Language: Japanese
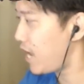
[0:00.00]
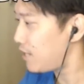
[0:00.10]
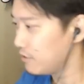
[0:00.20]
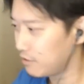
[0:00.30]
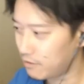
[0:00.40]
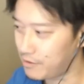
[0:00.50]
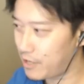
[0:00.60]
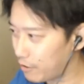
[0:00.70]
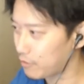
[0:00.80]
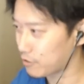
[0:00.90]
レ
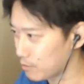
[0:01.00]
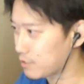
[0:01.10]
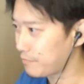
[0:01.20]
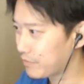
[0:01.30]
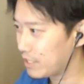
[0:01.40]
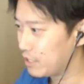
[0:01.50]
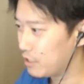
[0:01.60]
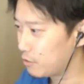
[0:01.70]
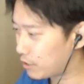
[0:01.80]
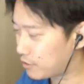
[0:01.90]
!200 か感謝します。
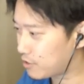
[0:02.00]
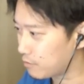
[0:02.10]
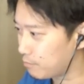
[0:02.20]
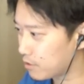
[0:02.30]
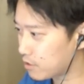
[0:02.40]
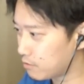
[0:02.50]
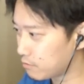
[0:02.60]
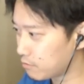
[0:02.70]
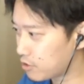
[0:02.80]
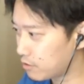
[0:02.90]
ワクチさん、マサオ
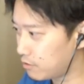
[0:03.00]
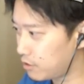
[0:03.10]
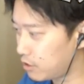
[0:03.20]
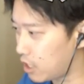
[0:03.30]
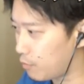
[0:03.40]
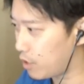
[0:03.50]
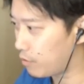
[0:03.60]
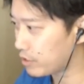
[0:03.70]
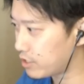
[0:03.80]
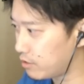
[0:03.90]
の近くにあわあ
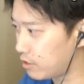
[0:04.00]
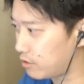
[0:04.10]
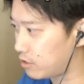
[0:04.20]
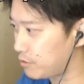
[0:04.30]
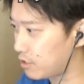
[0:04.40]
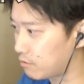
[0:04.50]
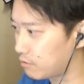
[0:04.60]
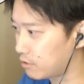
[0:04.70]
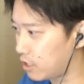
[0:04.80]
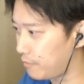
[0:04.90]
わセンターって店がある
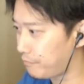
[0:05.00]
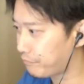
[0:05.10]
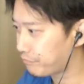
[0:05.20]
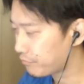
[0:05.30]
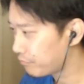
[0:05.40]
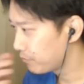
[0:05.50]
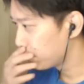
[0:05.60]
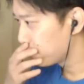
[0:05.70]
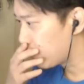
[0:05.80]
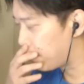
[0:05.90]
んだが、
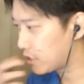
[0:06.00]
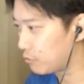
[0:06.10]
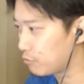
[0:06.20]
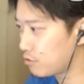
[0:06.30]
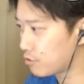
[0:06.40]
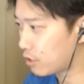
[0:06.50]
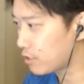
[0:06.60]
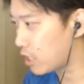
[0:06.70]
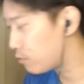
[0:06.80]
まさ、うちの近くに